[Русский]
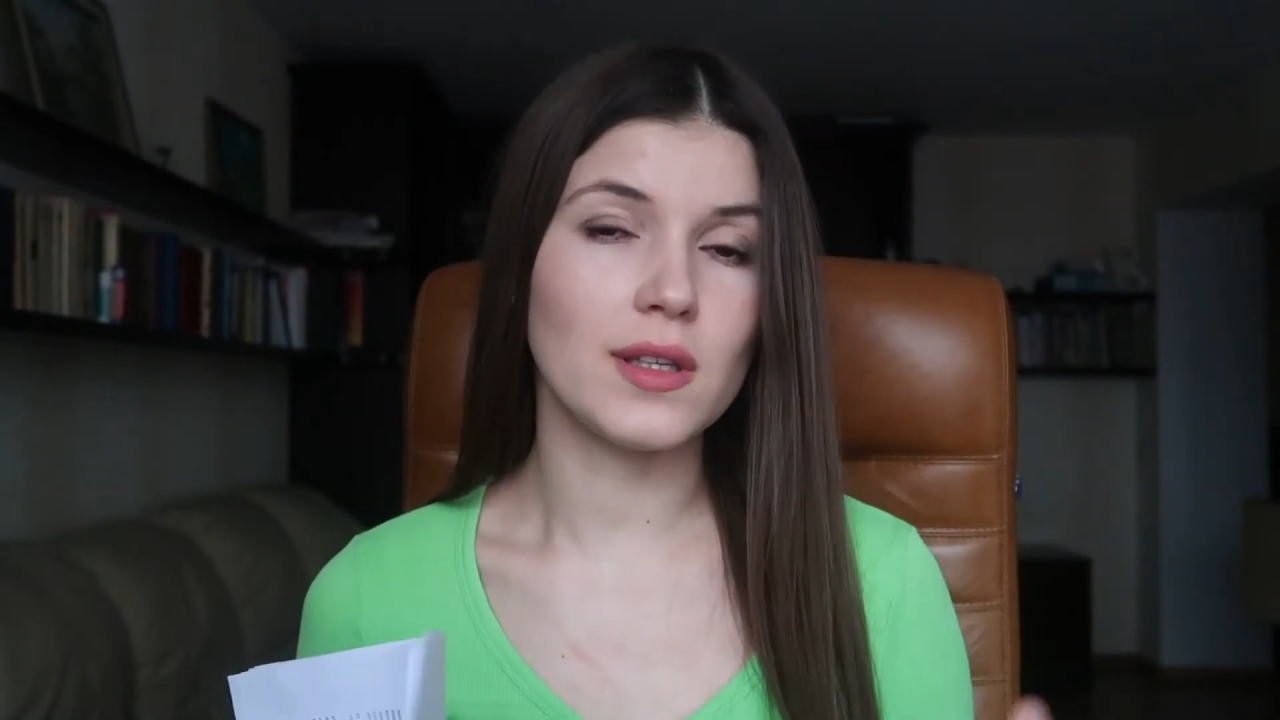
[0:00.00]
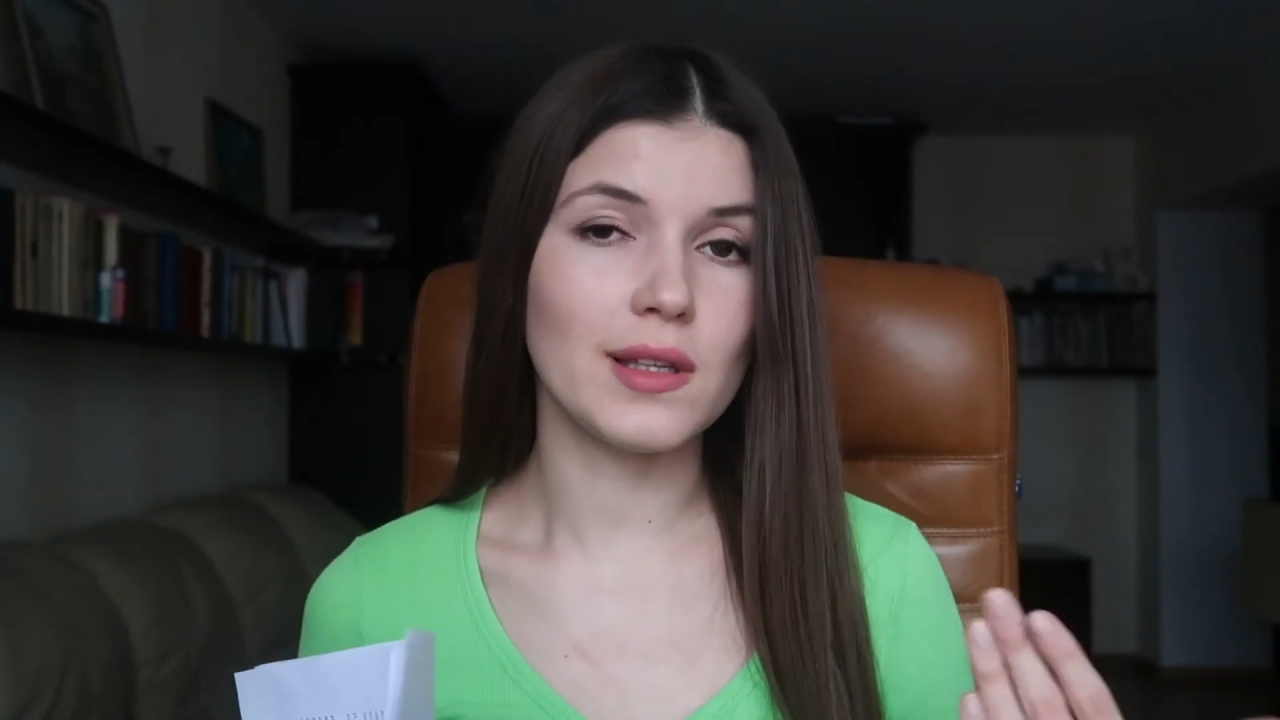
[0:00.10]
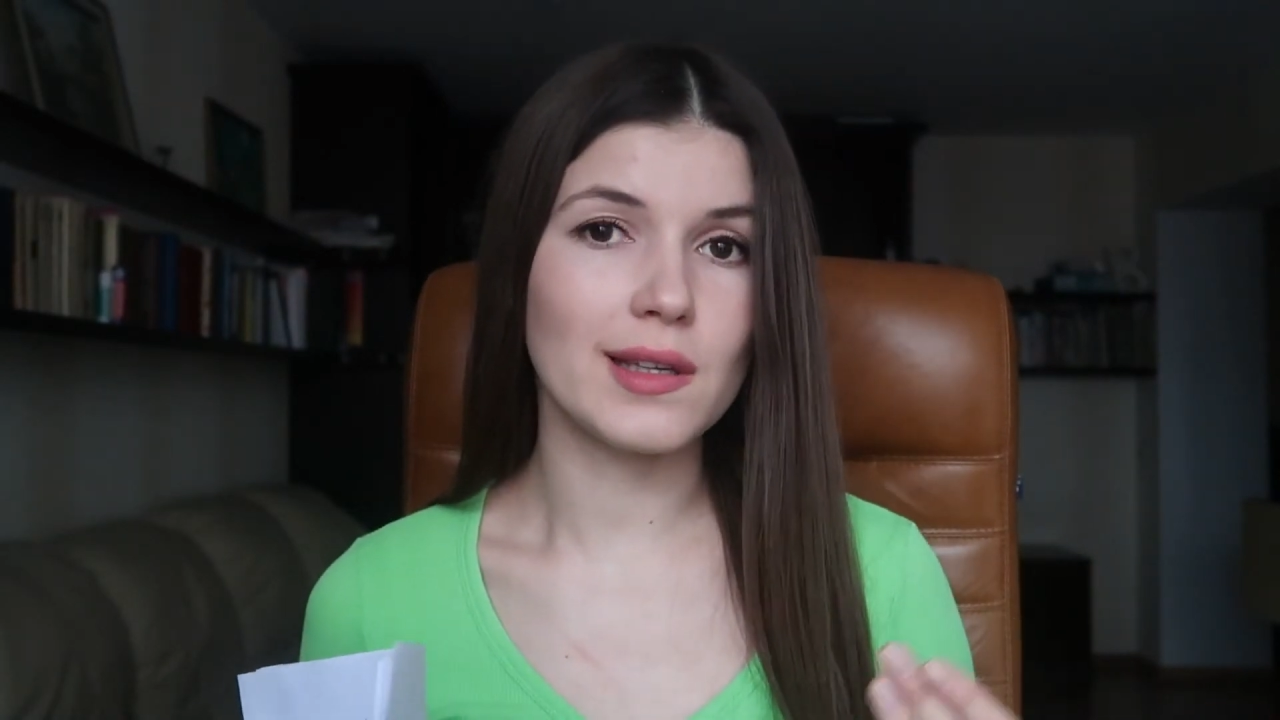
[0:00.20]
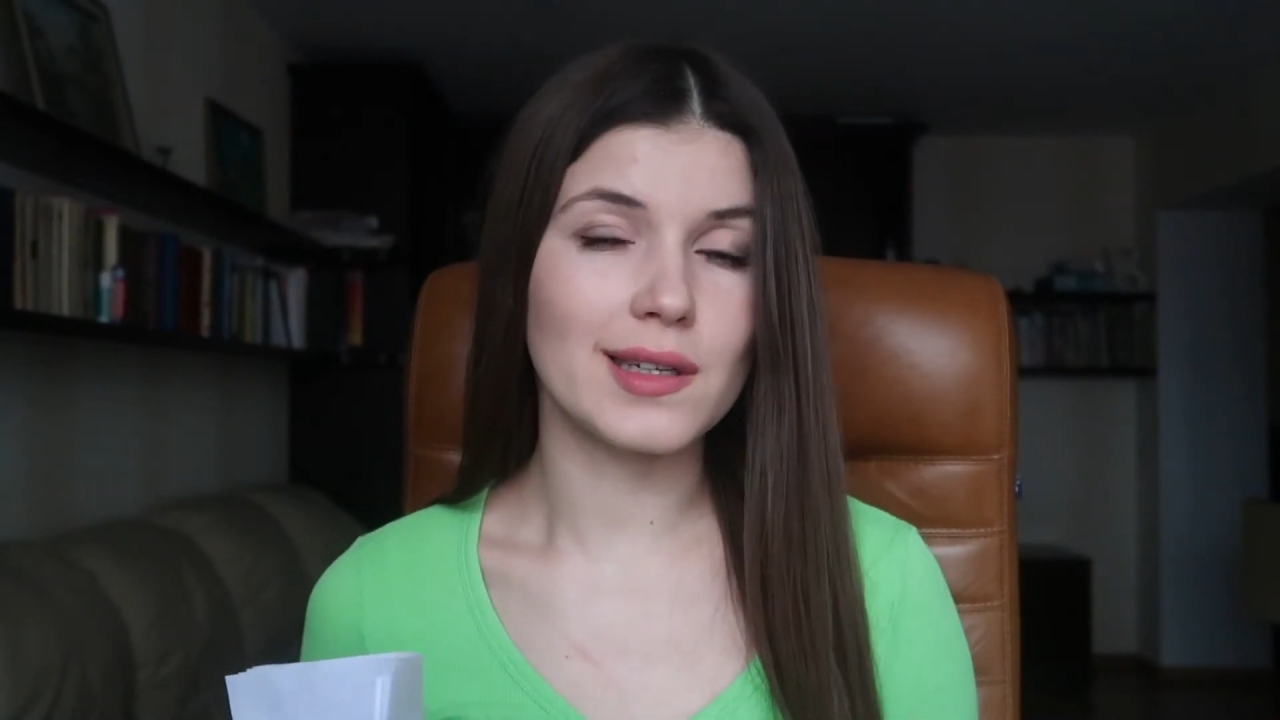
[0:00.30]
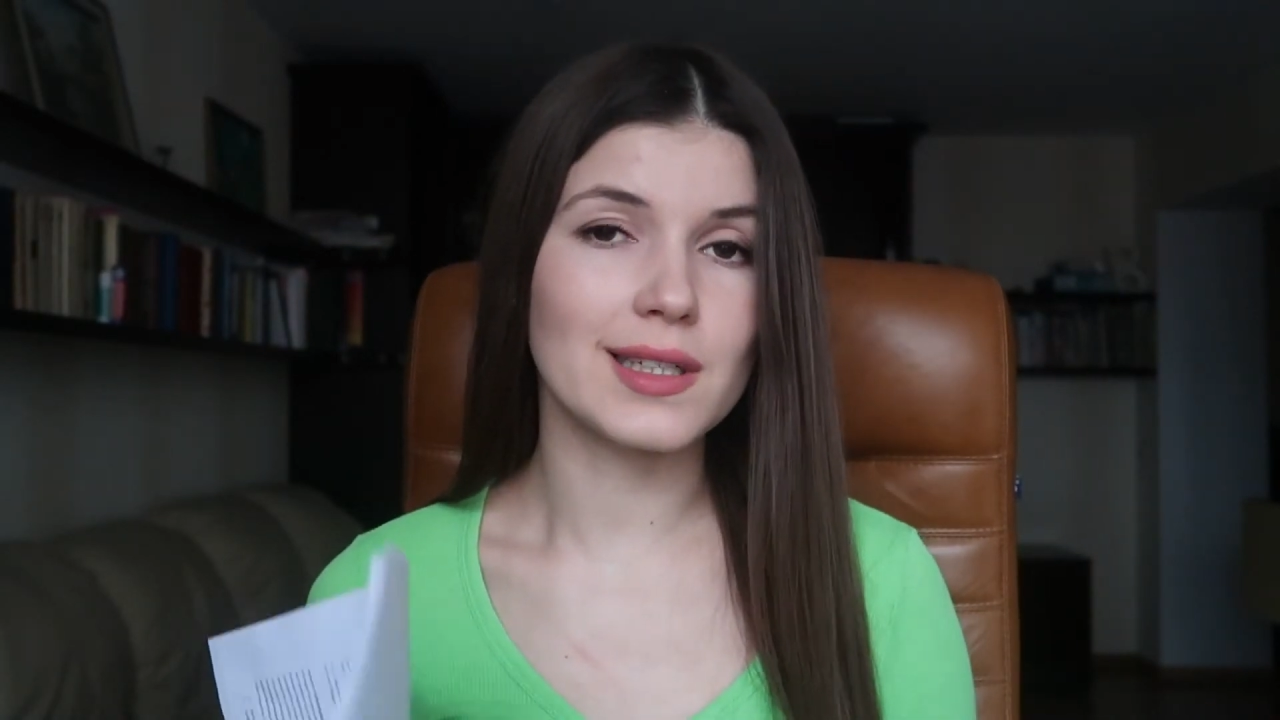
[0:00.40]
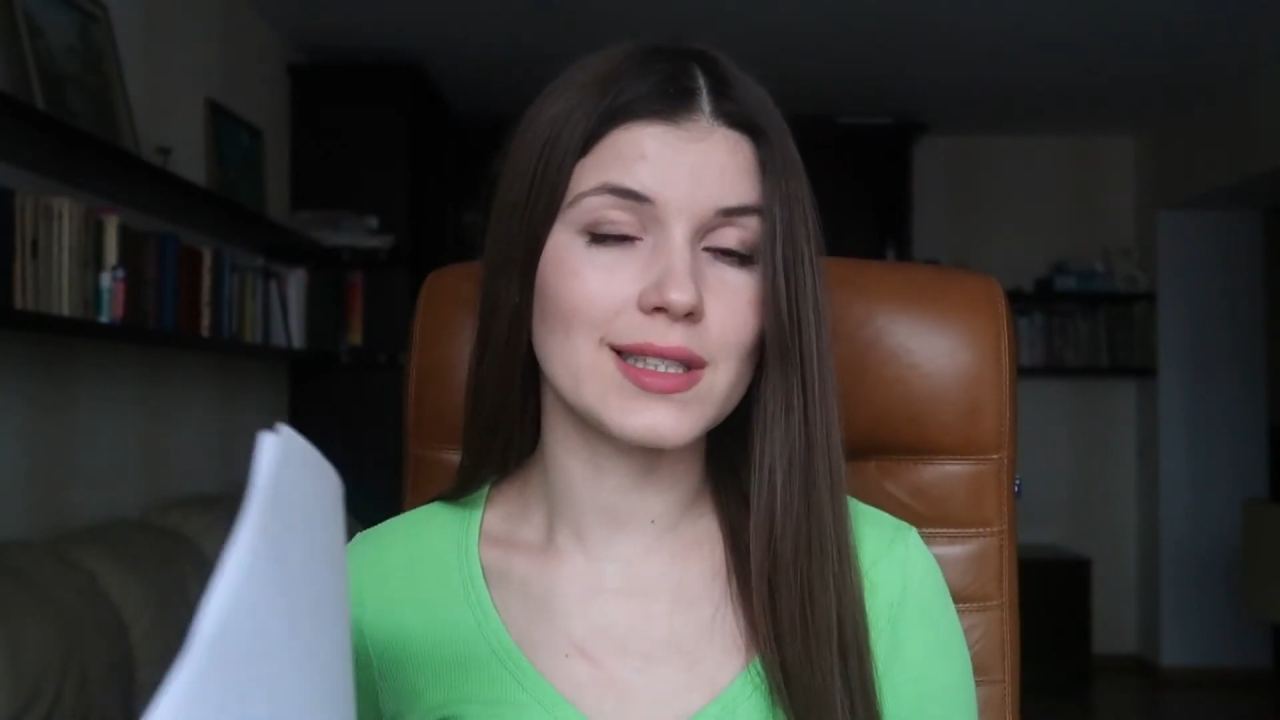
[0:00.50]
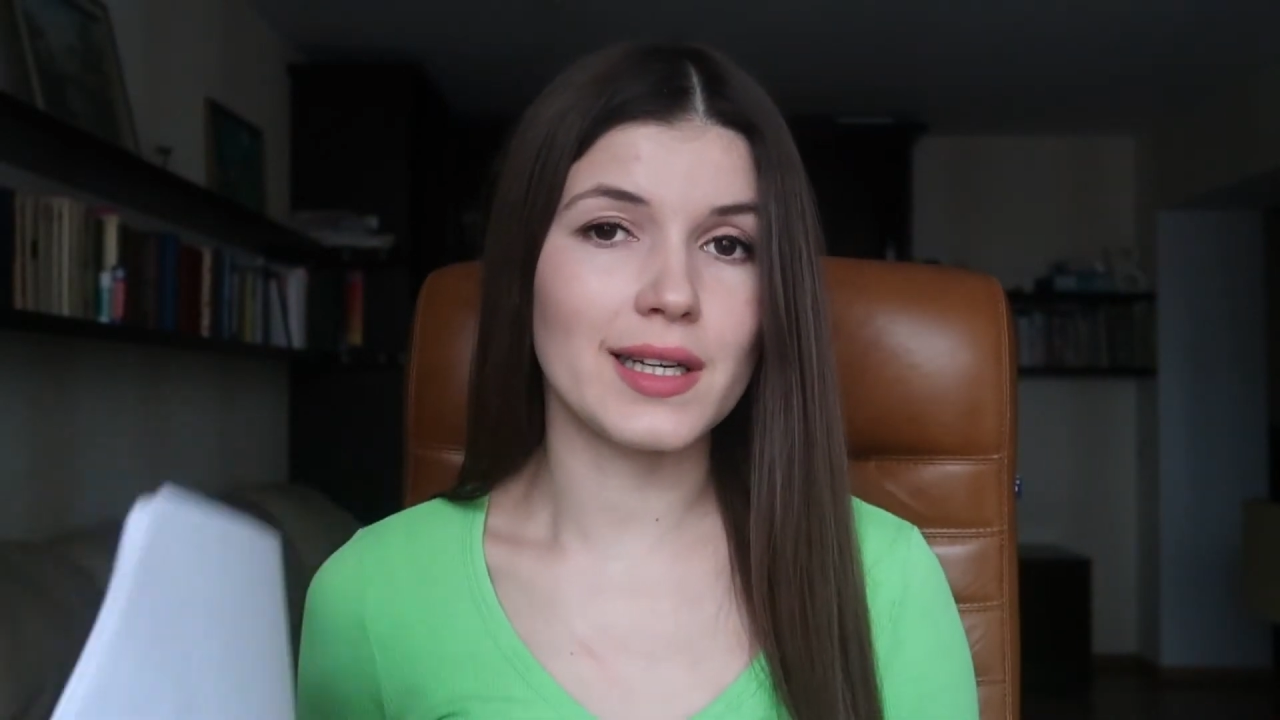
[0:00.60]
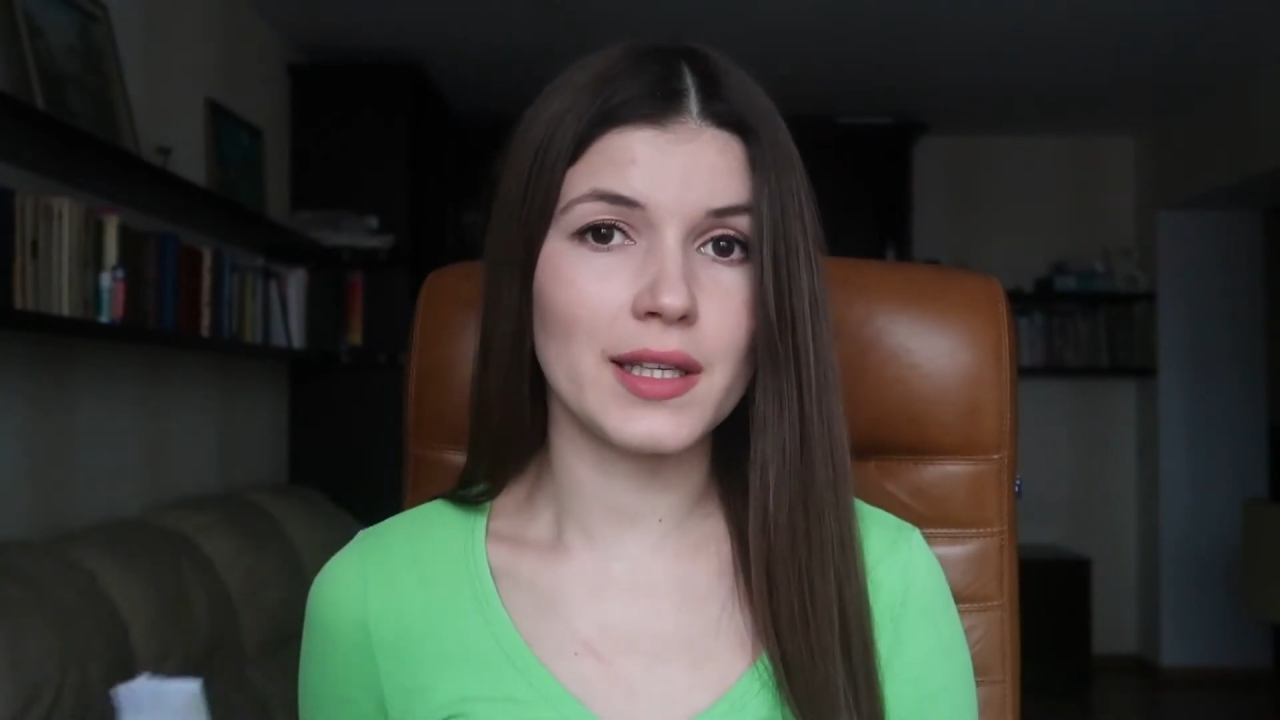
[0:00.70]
и когда